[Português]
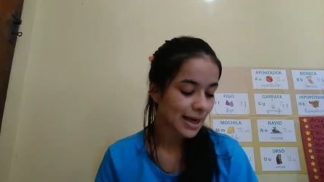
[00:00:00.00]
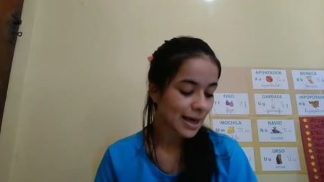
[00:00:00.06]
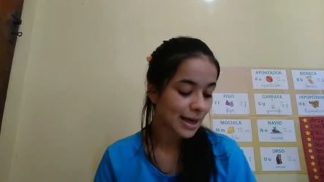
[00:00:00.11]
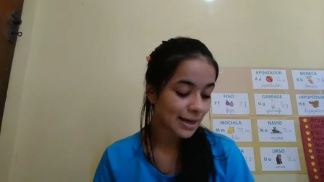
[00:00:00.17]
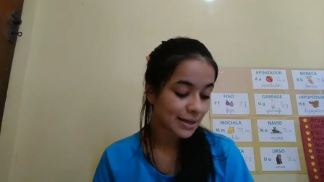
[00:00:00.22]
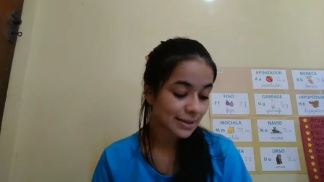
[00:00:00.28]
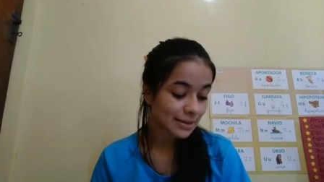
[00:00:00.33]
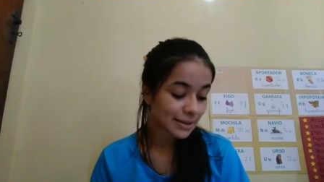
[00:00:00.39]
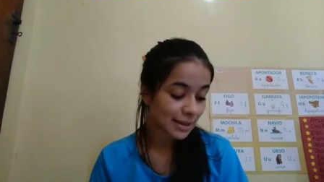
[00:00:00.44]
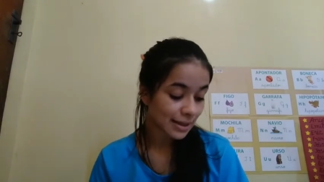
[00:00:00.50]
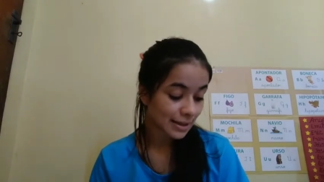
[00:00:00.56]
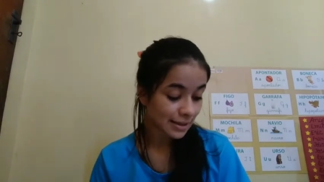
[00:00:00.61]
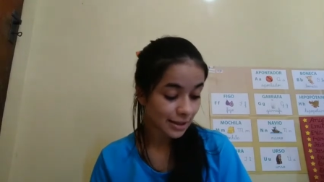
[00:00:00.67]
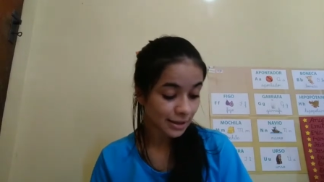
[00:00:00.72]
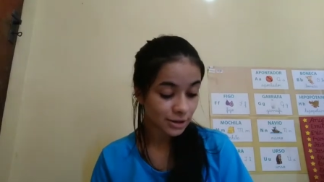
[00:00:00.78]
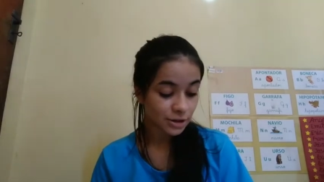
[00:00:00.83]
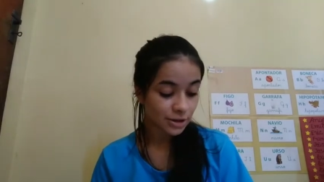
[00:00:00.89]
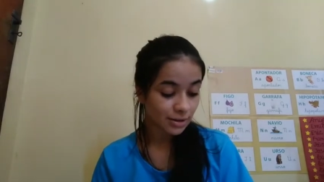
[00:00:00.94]
A
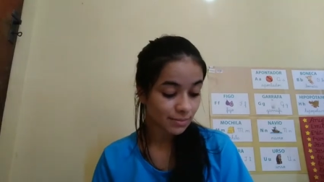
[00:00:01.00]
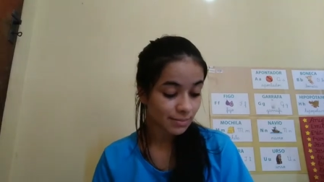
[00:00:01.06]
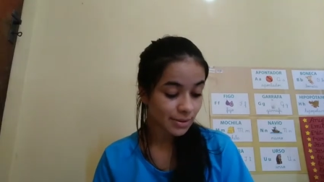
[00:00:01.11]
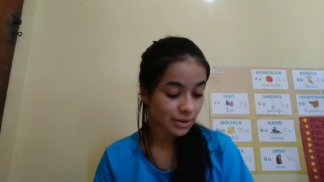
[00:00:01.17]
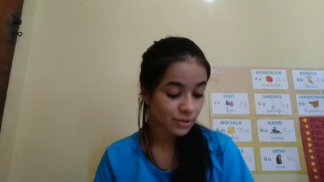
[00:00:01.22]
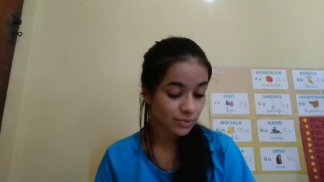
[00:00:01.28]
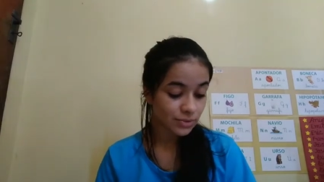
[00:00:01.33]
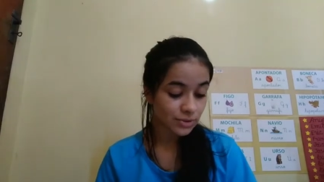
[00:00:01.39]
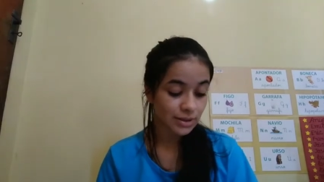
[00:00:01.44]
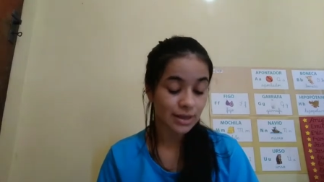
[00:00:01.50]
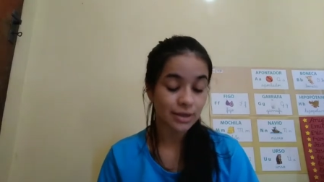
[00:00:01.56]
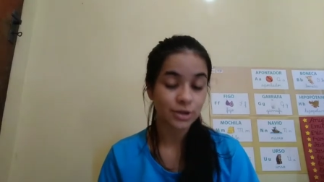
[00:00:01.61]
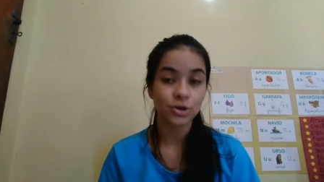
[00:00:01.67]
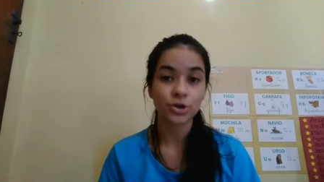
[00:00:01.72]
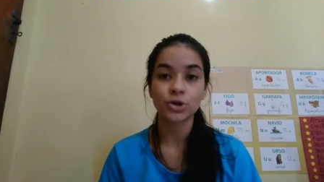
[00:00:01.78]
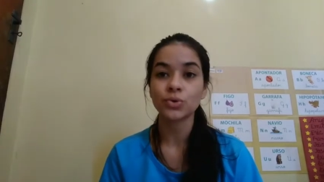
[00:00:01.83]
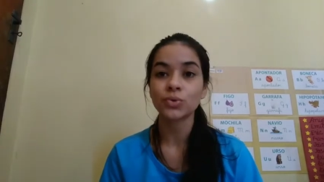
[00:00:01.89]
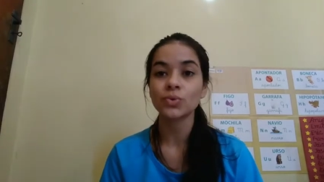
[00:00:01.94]
internet também nos
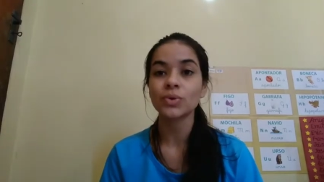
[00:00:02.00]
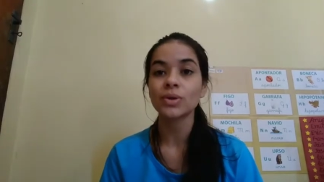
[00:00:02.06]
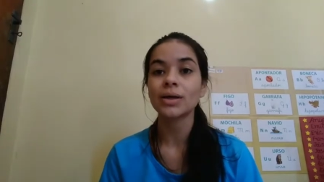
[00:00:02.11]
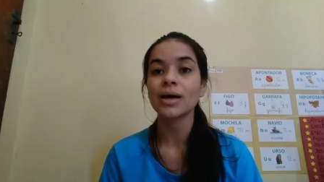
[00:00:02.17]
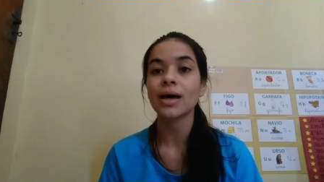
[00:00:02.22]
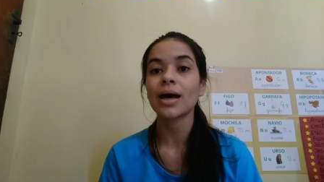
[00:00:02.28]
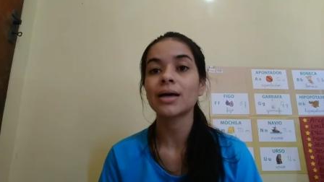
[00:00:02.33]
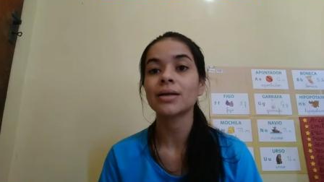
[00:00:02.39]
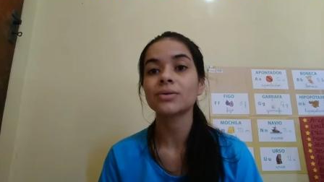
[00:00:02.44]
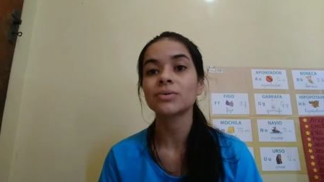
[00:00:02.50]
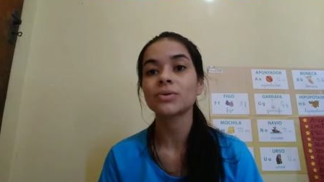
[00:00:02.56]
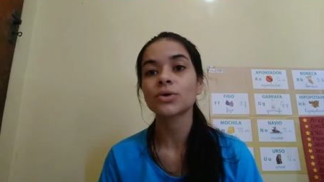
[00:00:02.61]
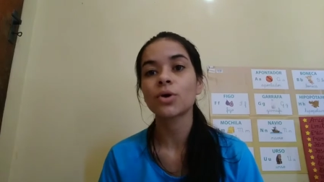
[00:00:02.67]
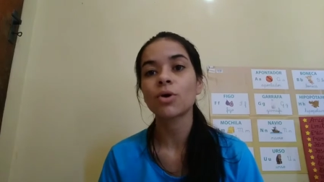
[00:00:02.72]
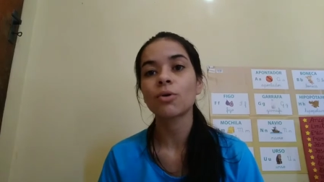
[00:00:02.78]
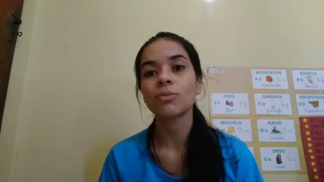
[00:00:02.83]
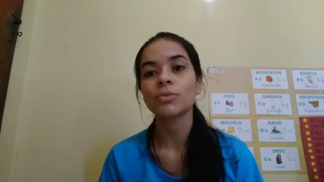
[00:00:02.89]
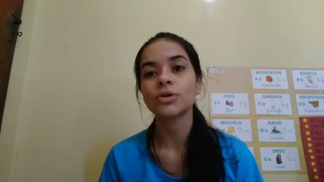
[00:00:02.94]
ajuda a nos
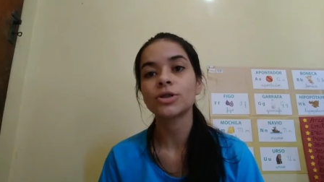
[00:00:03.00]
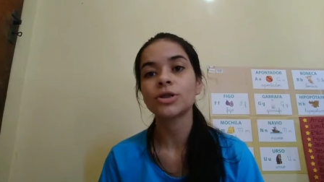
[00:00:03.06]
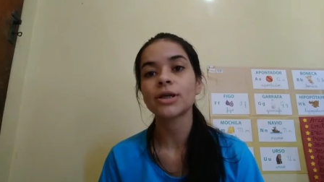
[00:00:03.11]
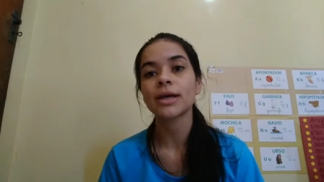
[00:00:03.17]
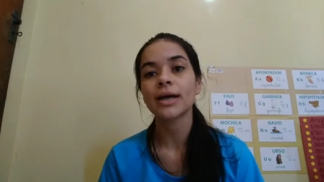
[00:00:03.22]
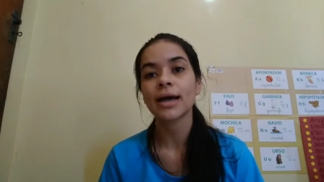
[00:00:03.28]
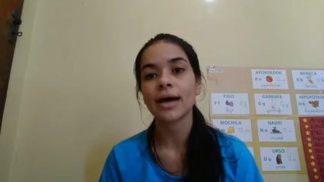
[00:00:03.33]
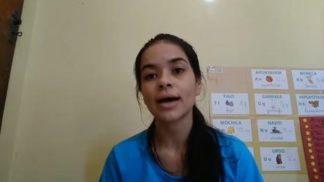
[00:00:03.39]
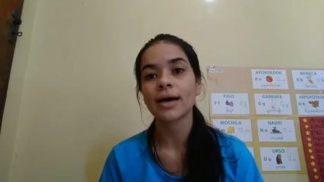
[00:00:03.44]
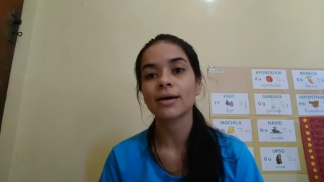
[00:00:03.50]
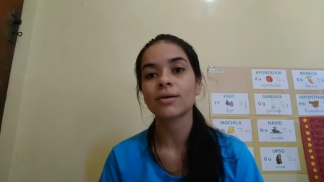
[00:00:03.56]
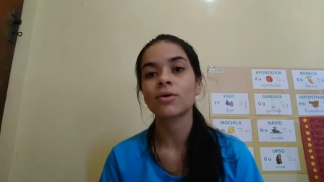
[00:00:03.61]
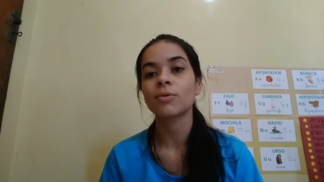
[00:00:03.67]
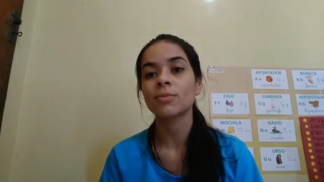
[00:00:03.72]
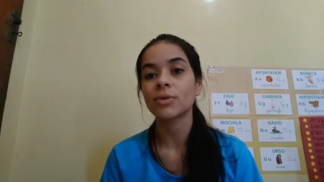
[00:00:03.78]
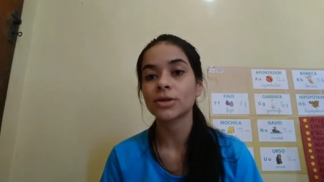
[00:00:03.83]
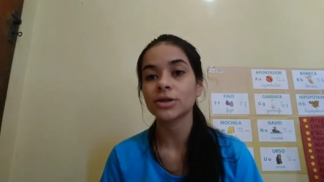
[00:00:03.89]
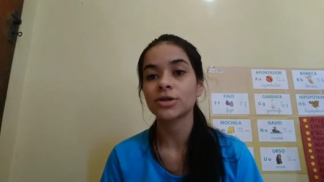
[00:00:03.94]
comunicar,
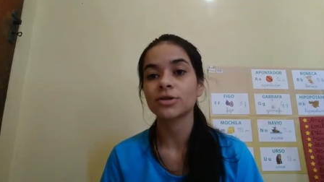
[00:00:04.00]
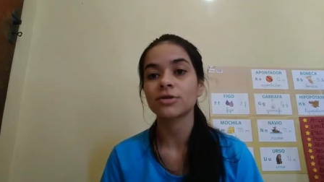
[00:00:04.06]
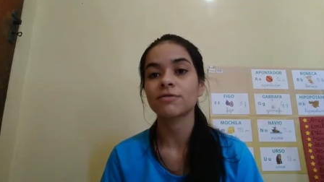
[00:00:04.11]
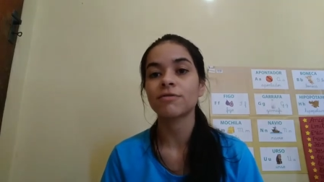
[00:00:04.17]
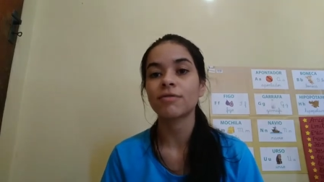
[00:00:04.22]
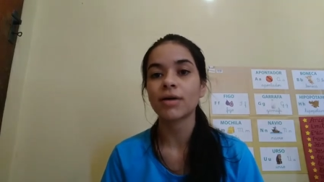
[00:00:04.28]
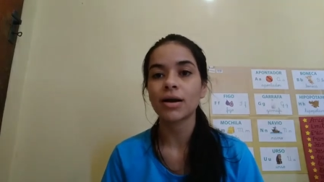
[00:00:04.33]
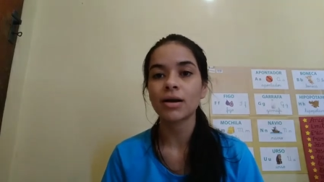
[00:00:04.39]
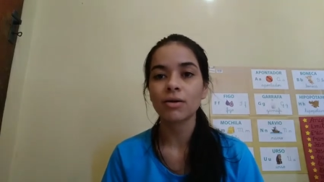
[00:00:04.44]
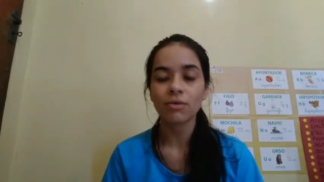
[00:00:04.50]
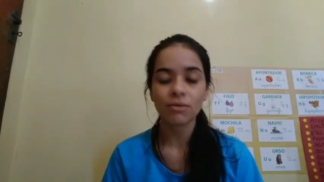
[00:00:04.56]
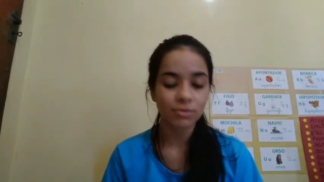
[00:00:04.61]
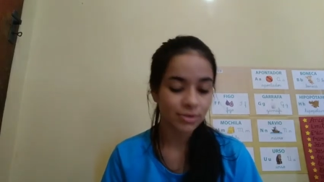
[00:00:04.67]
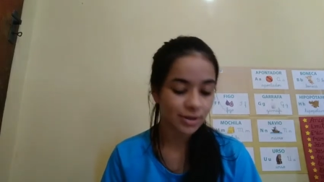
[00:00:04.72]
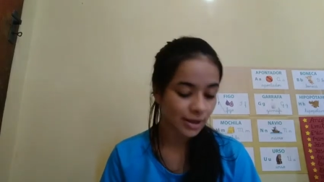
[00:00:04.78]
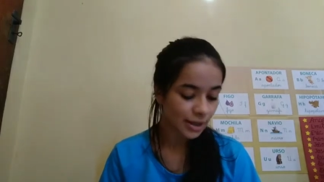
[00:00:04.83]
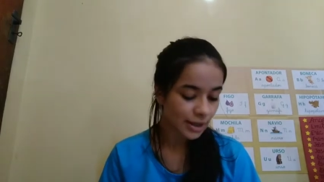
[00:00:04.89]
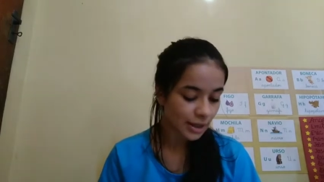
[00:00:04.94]
como a tia falou,
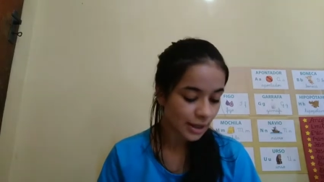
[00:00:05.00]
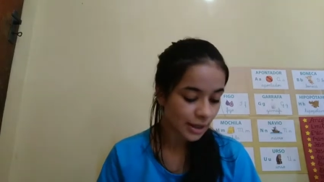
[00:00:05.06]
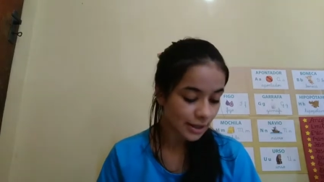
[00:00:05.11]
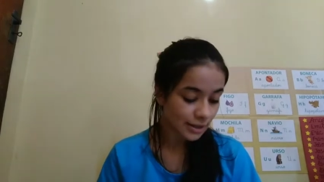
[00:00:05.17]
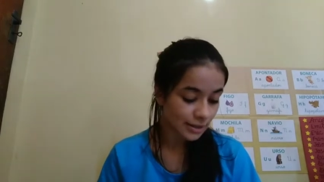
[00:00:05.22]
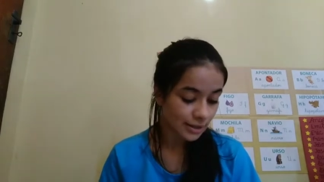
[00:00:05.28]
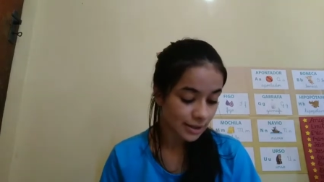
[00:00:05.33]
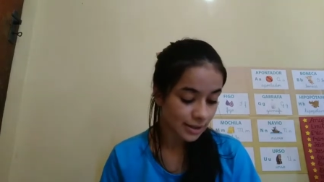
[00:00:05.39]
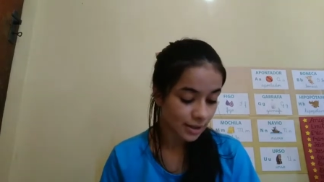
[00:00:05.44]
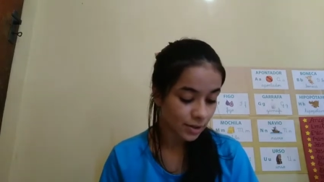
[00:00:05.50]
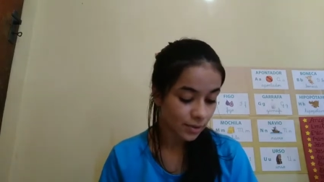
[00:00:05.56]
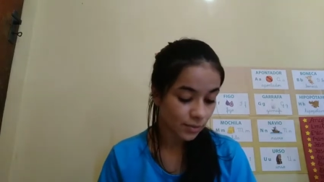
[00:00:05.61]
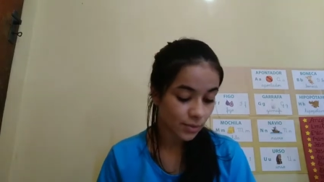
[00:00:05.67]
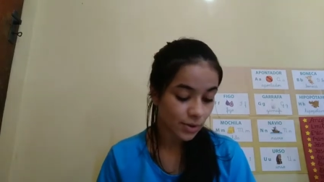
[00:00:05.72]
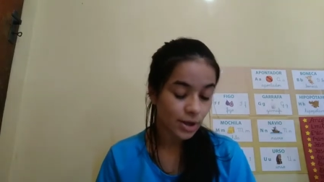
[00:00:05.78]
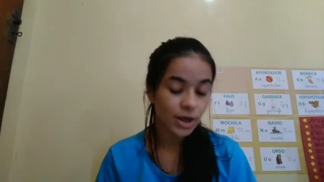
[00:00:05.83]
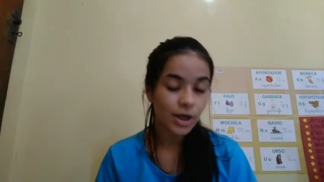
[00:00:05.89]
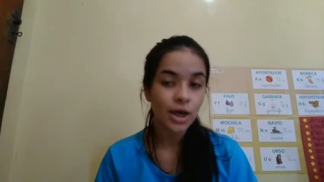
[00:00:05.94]
né?
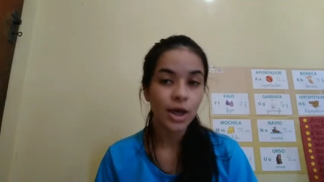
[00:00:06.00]
Então,